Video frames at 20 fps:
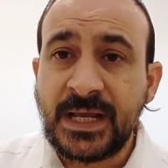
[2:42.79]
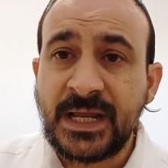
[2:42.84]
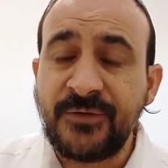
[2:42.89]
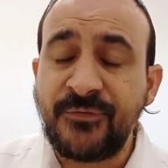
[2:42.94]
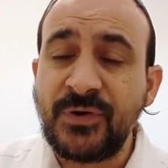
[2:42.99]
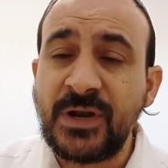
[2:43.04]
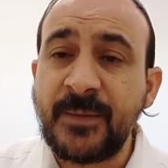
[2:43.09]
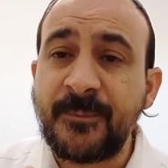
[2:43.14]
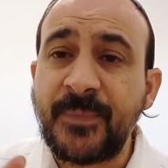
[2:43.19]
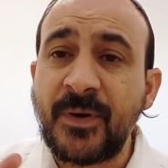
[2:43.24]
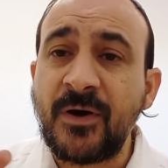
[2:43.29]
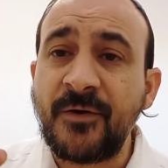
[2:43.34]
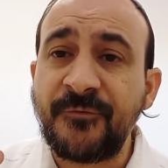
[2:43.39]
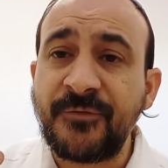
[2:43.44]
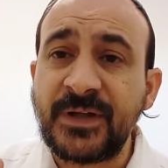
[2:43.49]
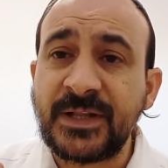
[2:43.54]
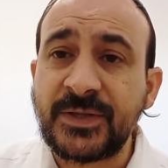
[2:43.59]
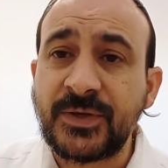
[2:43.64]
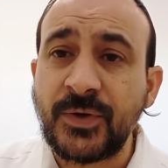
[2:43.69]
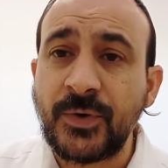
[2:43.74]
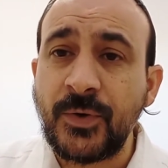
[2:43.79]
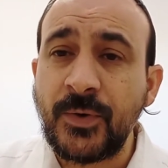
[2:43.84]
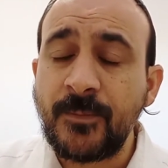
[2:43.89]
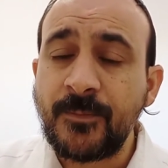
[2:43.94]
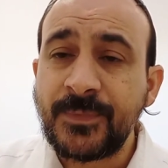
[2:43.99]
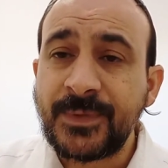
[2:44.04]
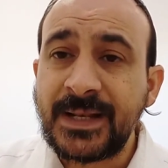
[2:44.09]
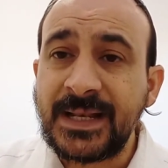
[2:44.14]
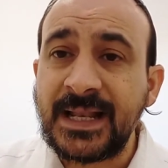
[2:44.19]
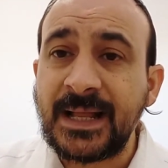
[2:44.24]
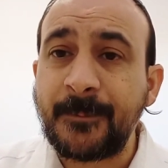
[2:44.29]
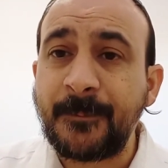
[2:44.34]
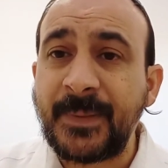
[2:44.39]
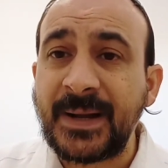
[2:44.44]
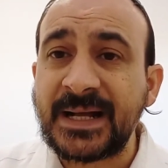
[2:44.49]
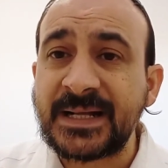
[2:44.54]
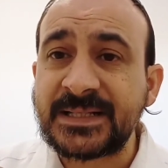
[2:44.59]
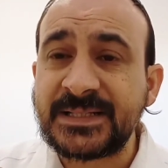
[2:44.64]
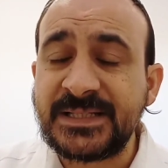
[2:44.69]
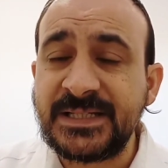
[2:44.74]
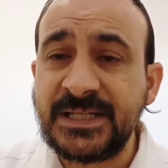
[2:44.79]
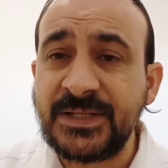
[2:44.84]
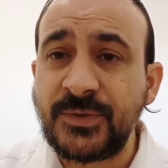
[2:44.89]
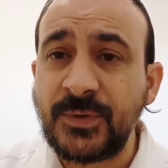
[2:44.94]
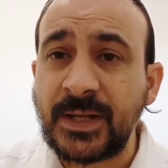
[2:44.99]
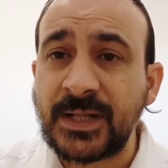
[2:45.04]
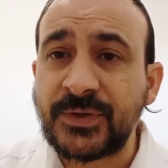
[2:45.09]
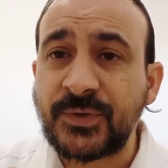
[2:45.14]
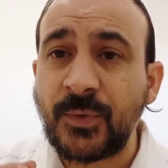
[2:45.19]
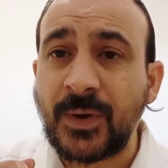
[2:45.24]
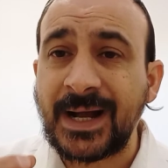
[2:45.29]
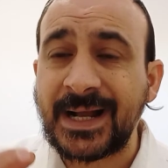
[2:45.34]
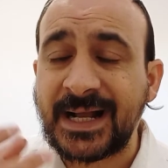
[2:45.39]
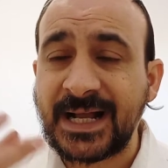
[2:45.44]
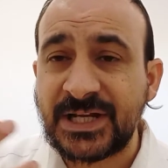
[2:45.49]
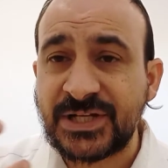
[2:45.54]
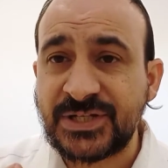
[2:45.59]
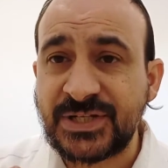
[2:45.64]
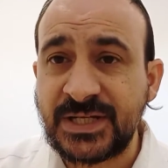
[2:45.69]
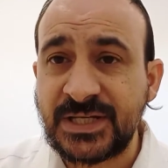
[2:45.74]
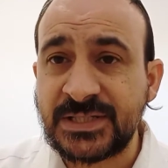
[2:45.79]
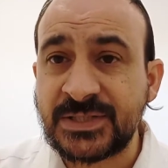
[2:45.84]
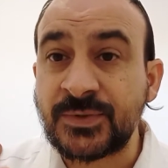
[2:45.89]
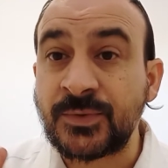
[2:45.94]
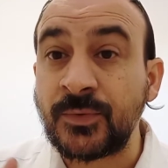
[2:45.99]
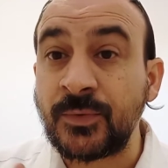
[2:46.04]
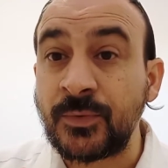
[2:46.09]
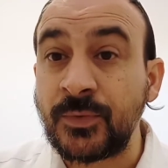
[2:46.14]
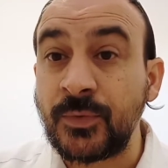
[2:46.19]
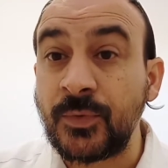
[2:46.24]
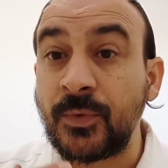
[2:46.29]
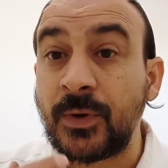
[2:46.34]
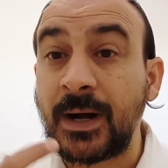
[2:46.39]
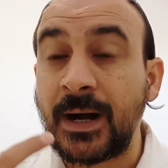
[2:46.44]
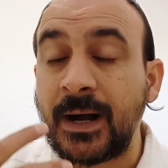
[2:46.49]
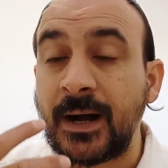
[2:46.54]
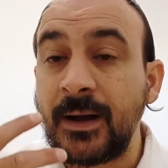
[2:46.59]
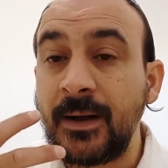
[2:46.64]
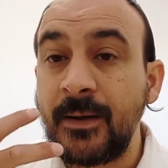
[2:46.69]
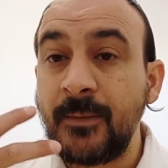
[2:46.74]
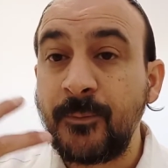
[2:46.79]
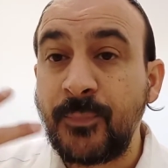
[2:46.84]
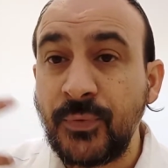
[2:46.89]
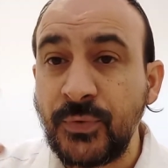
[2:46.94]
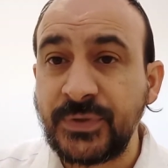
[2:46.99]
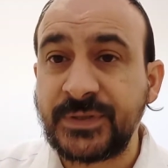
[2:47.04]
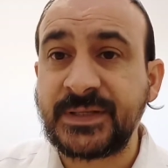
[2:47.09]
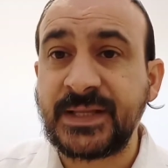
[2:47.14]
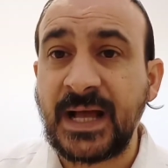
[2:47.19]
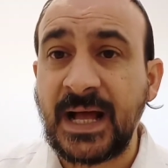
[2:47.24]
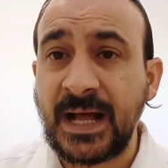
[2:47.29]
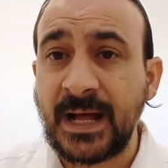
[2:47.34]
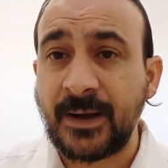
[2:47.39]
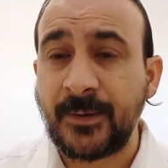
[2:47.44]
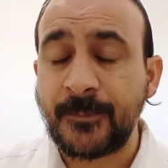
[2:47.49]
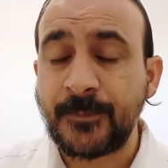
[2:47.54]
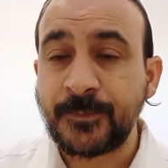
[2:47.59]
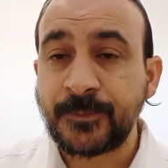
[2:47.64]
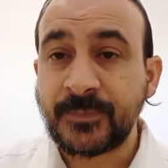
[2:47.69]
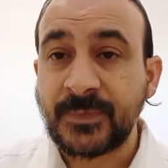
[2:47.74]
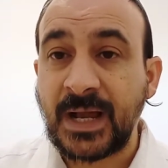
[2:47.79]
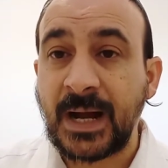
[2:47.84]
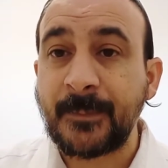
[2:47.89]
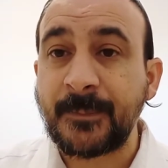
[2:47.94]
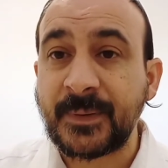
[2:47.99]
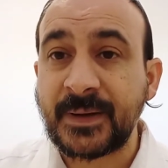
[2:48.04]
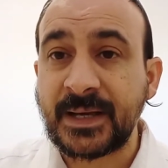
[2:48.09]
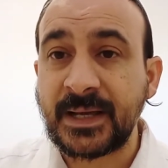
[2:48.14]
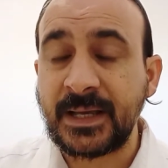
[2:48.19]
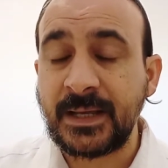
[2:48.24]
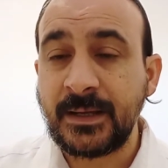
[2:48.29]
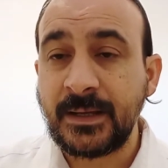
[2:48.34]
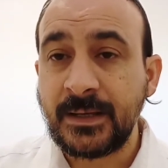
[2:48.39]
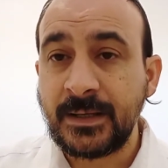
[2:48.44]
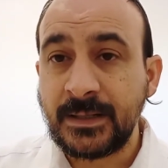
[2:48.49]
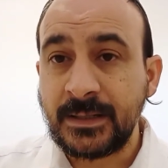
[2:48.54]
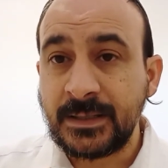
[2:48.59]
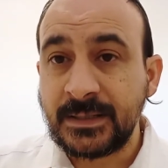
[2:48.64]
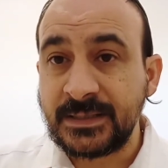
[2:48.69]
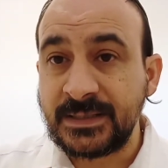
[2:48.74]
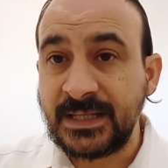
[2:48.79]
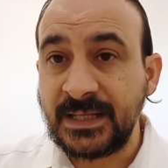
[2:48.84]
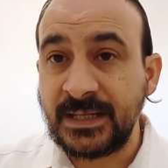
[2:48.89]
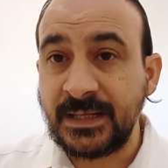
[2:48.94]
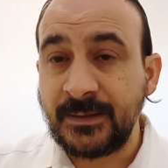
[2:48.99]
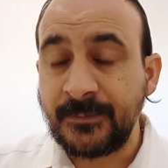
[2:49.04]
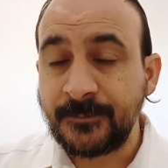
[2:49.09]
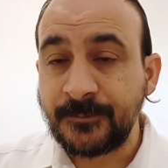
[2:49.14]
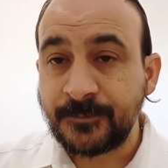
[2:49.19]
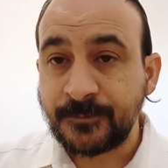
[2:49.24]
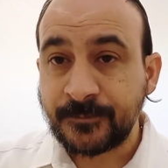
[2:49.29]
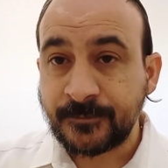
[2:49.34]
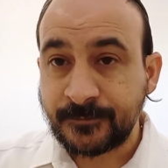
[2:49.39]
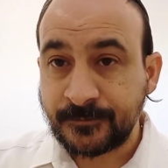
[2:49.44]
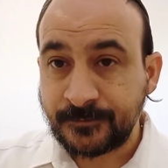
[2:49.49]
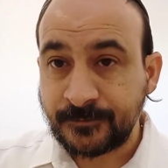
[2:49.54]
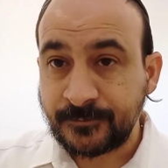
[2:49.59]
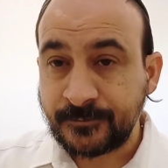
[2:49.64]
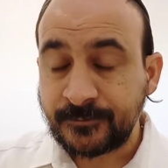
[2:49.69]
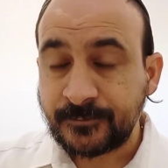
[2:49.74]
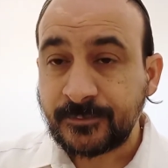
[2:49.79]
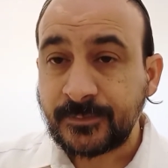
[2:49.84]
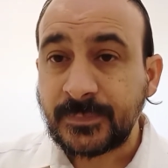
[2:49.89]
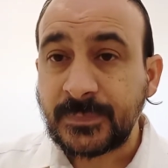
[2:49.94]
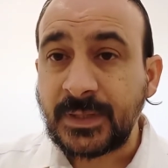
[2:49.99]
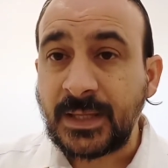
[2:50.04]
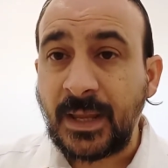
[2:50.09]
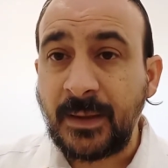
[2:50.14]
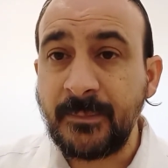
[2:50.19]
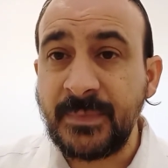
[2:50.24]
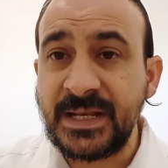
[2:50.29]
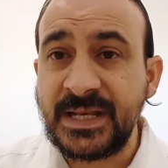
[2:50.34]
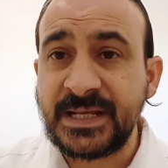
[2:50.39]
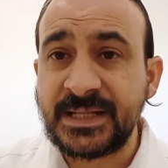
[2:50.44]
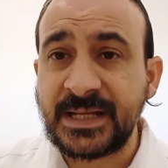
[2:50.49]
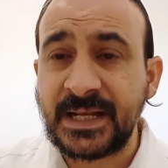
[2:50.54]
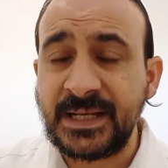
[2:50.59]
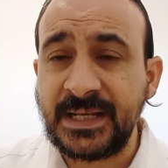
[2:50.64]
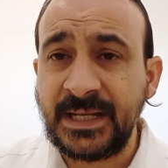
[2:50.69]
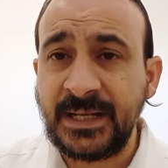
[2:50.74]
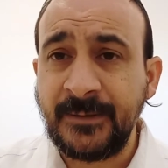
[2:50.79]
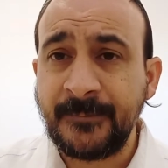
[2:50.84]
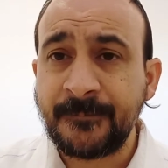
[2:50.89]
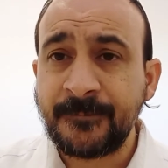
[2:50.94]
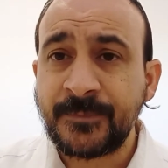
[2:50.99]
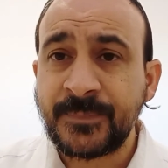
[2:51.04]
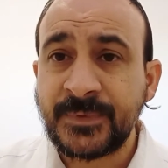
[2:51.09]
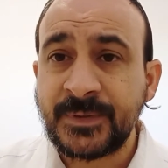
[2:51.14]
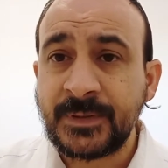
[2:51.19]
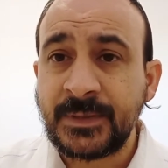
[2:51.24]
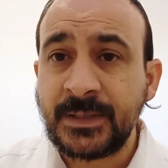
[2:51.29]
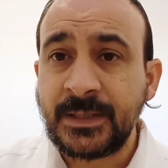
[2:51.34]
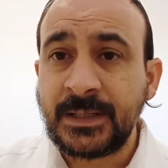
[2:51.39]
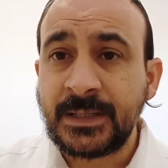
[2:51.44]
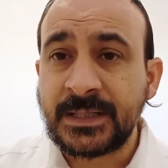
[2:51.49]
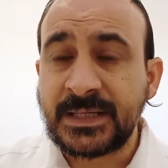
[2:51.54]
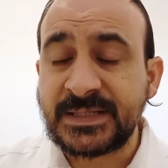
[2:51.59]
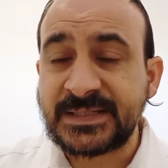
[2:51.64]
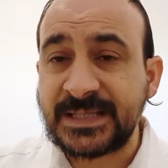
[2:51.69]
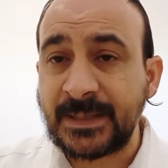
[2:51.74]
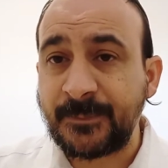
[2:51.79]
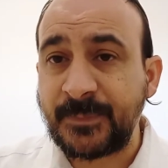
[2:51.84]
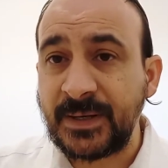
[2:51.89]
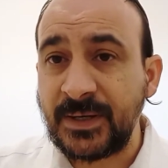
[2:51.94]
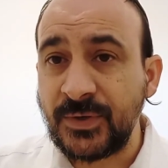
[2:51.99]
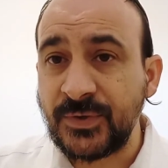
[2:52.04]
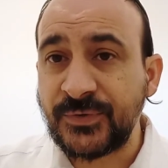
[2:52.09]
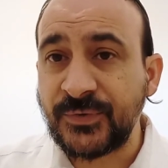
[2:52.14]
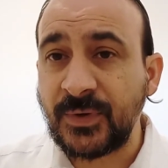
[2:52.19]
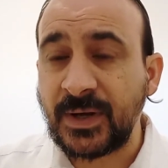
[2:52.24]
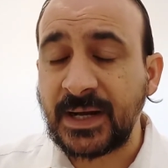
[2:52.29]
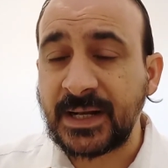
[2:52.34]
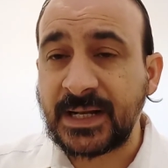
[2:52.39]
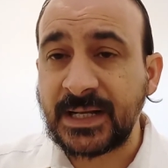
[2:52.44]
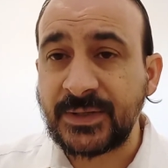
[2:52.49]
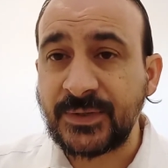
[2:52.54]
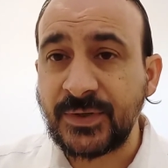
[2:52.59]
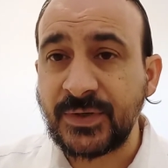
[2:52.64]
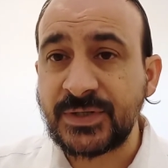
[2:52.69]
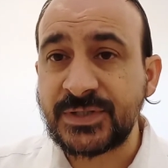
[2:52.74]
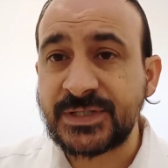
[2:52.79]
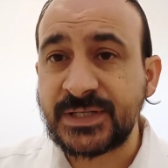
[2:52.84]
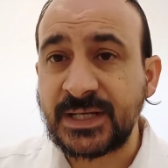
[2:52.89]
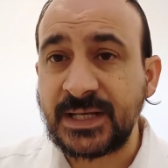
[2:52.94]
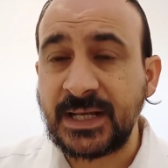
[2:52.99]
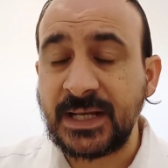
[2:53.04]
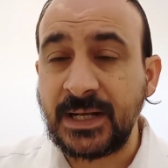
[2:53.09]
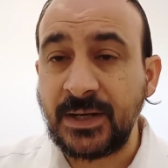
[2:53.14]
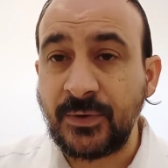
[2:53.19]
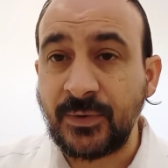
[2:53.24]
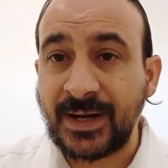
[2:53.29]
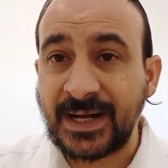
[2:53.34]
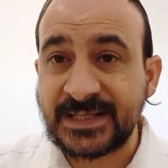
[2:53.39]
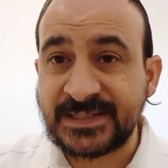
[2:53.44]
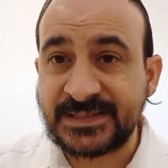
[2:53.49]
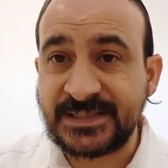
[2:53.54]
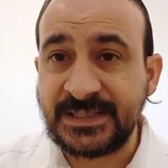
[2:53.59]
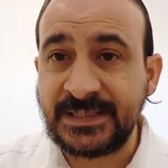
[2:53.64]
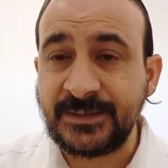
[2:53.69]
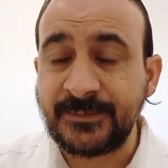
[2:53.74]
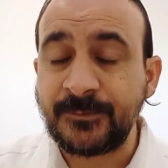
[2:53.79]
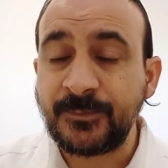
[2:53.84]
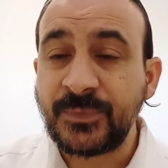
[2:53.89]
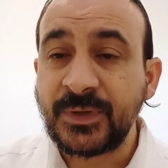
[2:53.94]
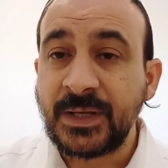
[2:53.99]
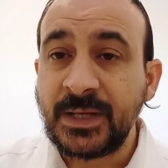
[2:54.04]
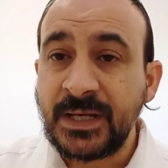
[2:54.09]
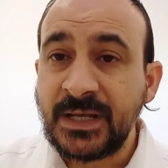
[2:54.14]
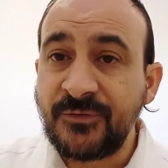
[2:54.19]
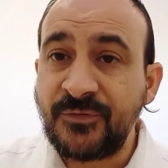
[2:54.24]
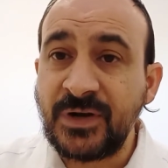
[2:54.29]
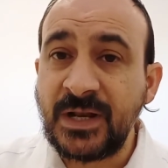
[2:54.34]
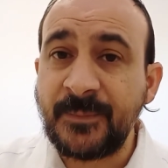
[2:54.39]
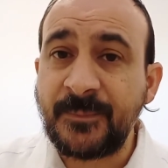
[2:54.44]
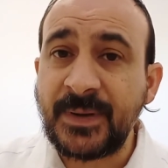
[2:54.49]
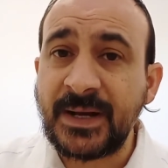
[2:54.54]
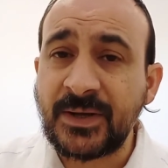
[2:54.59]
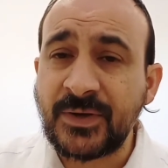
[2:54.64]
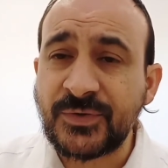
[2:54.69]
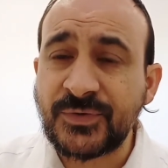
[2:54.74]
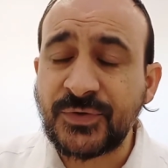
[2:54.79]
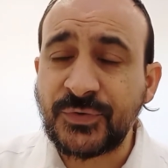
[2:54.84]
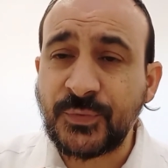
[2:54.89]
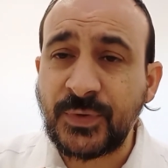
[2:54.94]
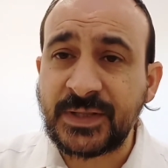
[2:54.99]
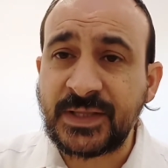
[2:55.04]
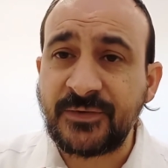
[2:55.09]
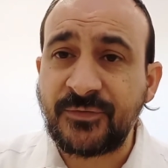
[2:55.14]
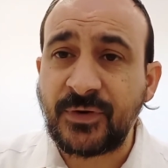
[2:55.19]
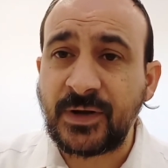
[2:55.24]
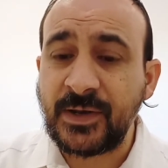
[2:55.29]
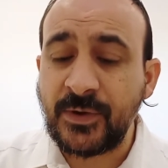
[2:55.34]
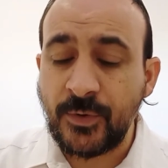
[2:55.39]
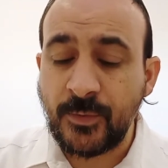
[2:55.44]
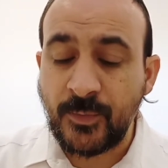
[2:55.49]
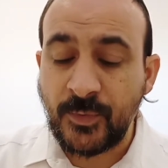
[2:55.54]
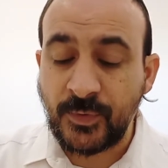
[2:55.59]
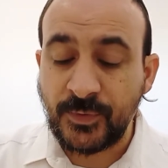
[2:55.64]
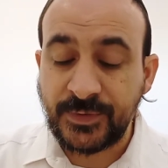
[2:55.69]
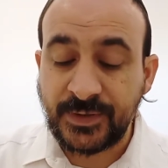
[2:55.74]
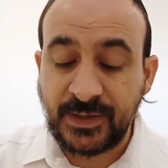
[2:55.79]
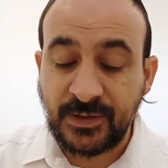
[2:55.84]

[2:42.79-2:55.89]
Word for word: Il voulait pas en fait que la partie de la Torah cachée, ce qu'on aura plus tard, après des milliers d'années, qui s'appelle le Zohar Kadosh et le Razin, ils voulaient pas que ce soit dévoilé au monde.